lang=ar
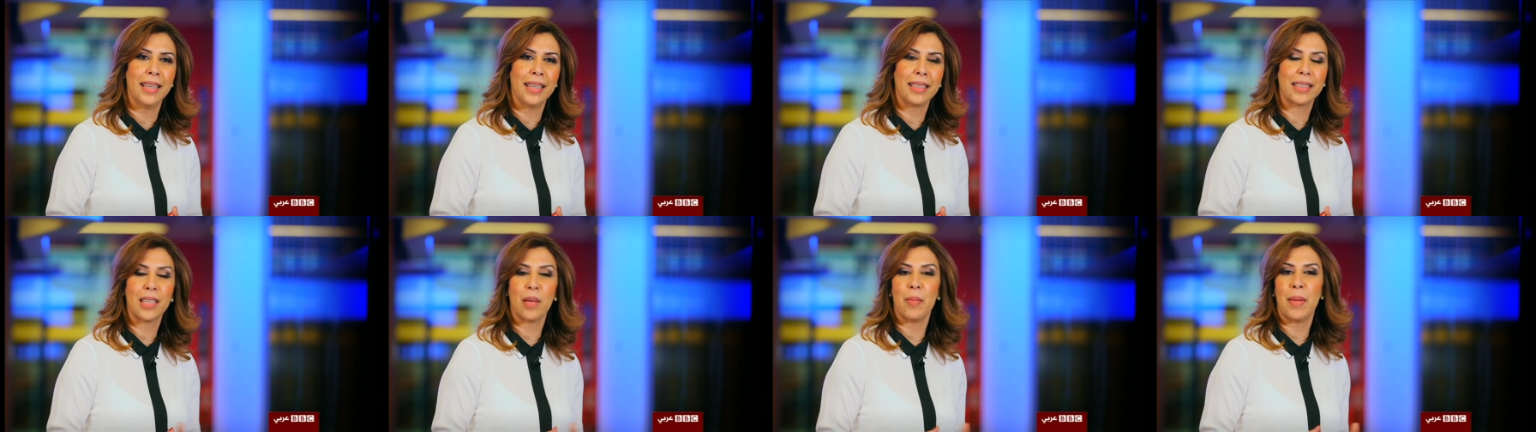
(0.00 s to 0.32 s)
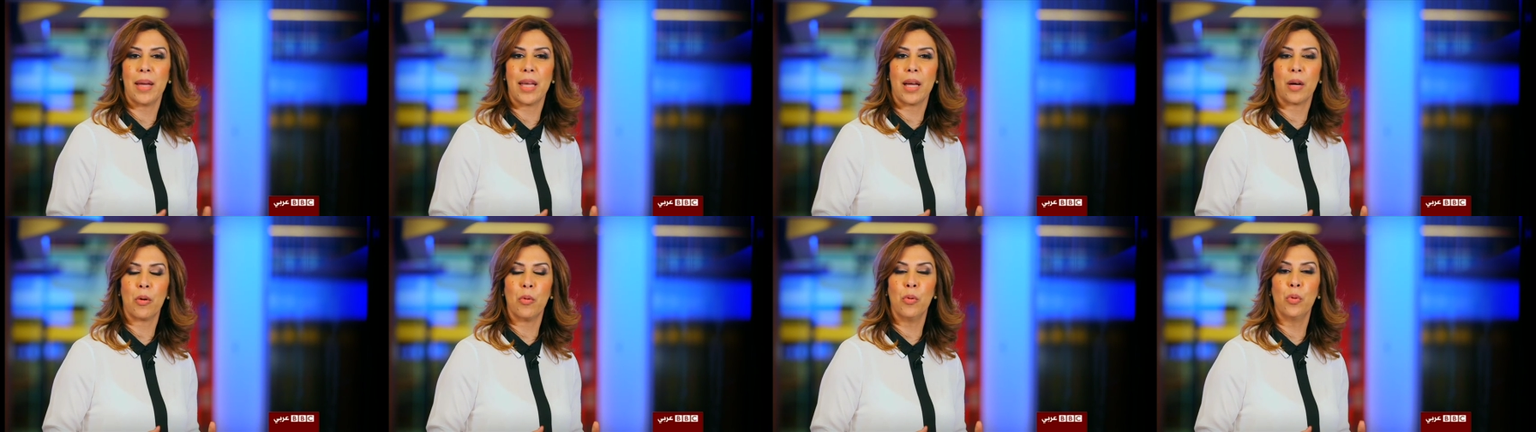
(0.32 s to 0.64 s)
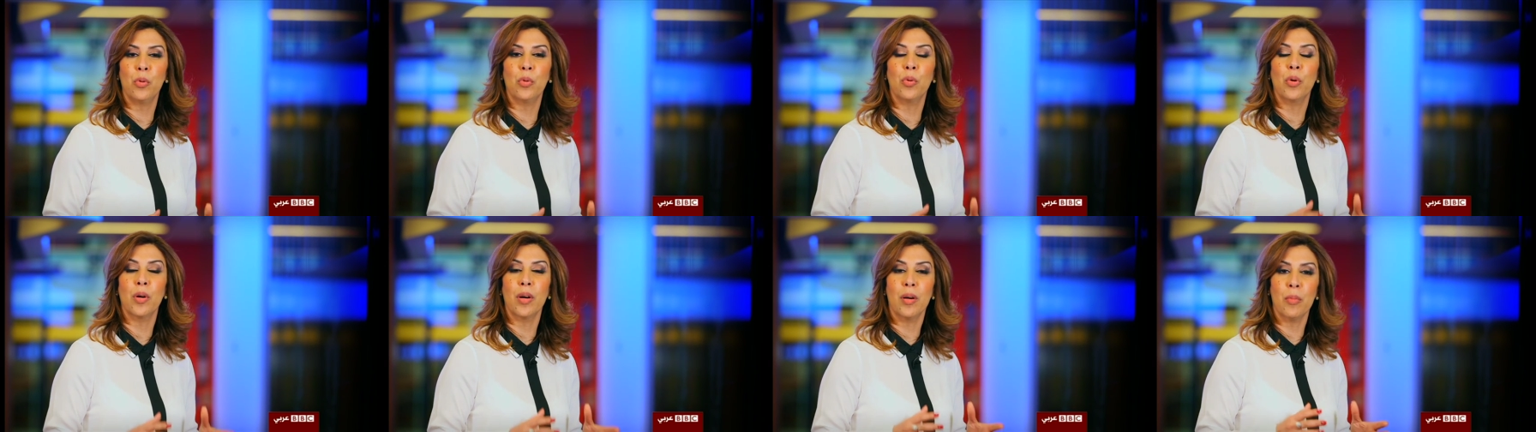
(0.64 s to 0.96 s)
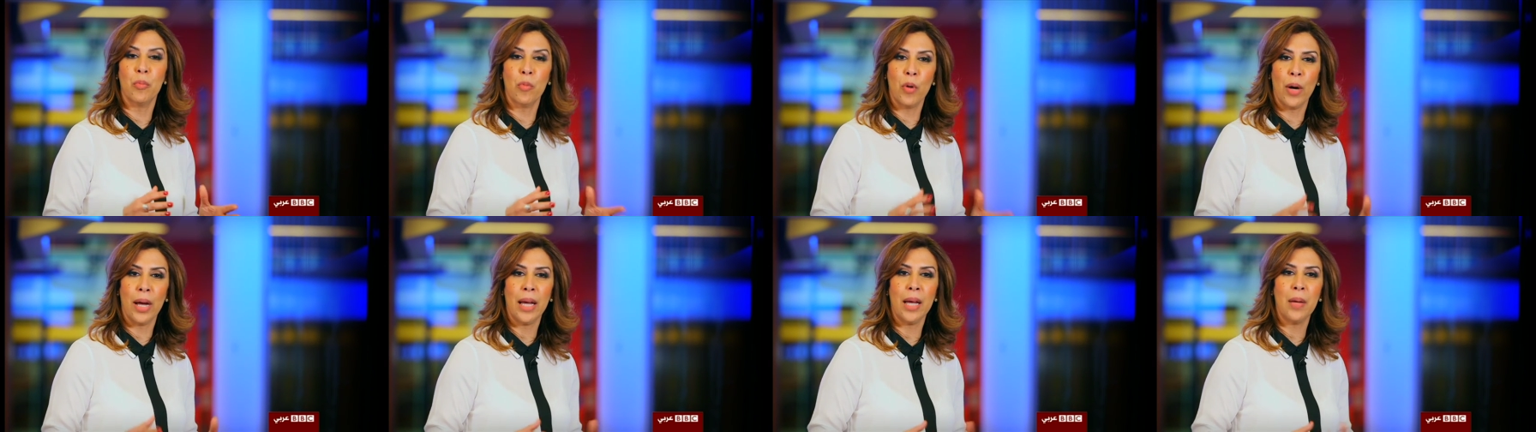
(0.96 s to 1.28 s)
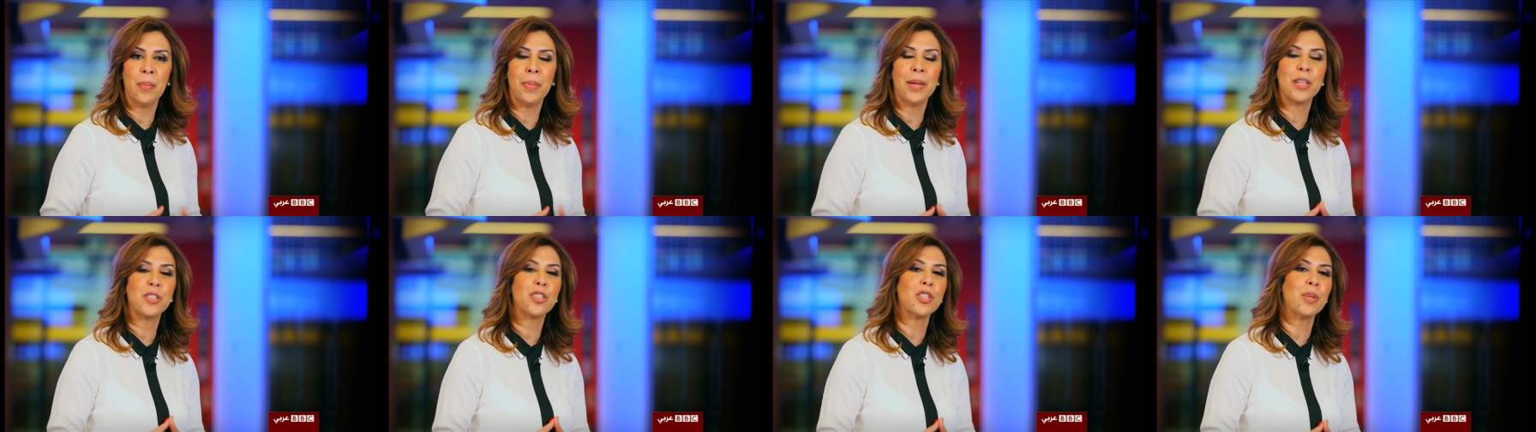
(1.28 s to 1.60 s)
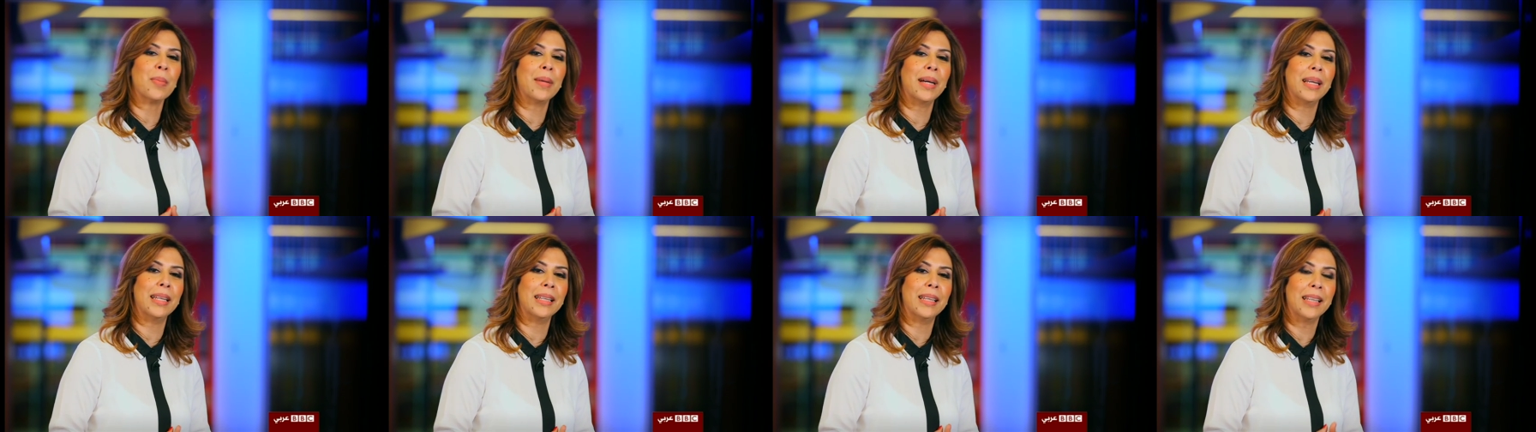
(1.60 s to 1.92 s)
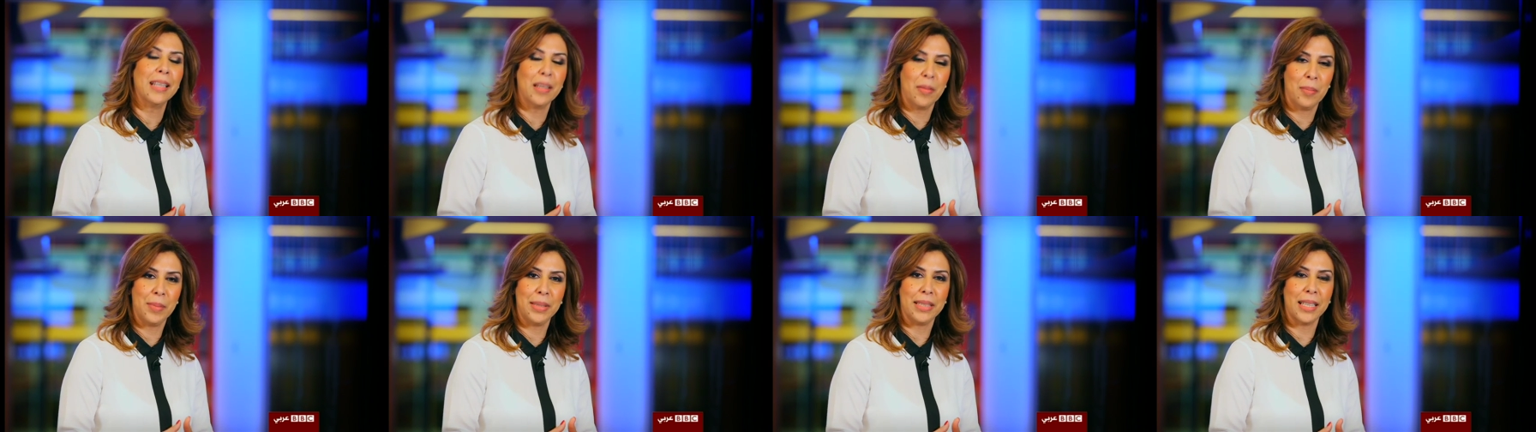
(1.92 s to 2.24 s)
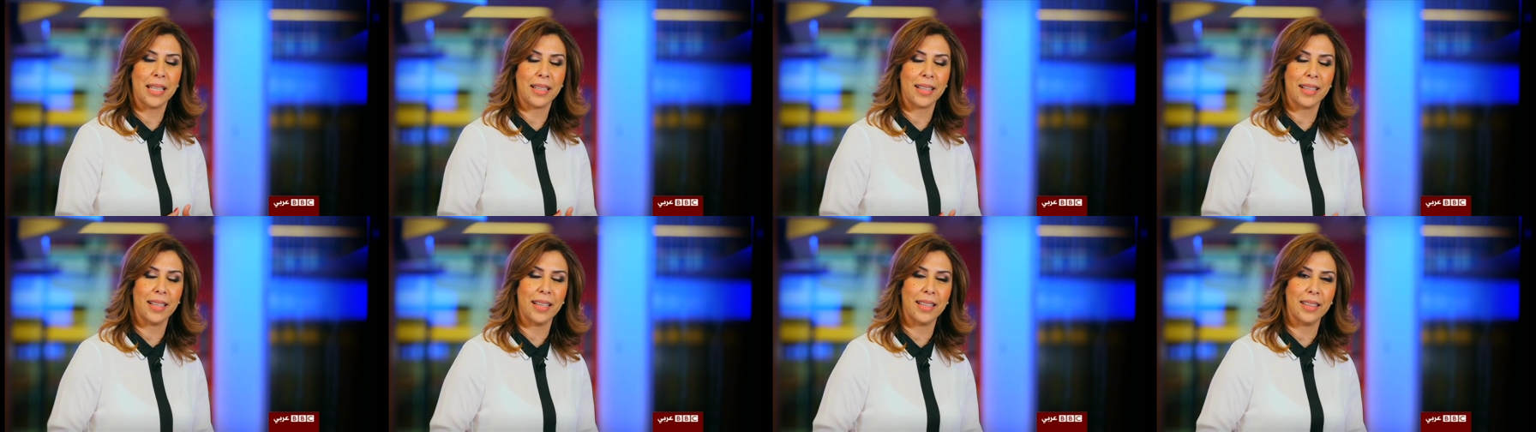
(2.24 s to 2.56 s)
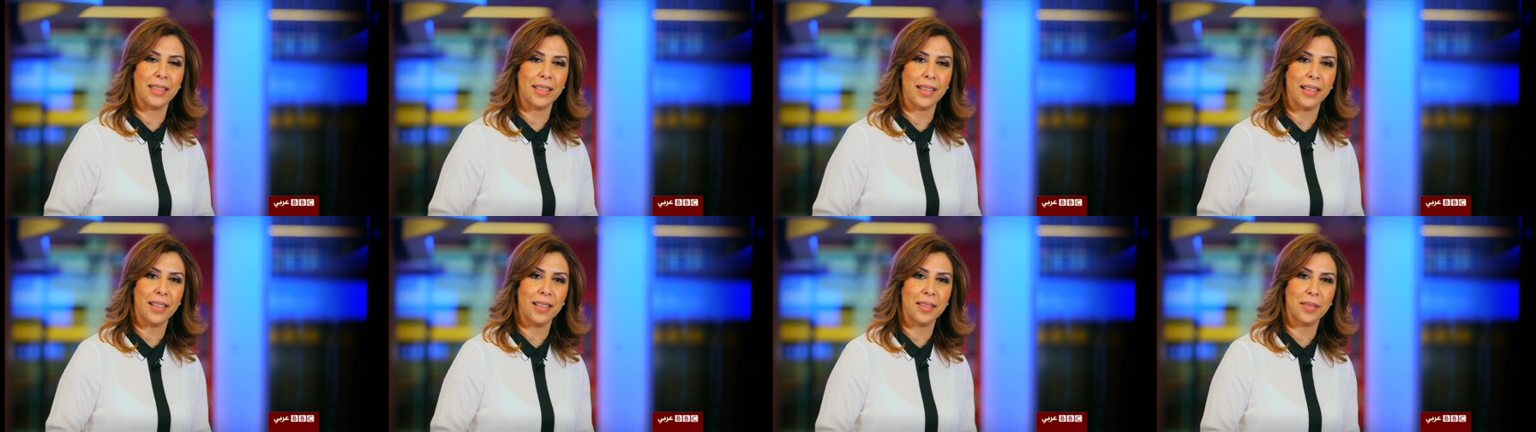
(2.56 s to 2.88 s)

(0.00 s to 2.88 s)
كما يقول مهاب جمال من القاهرة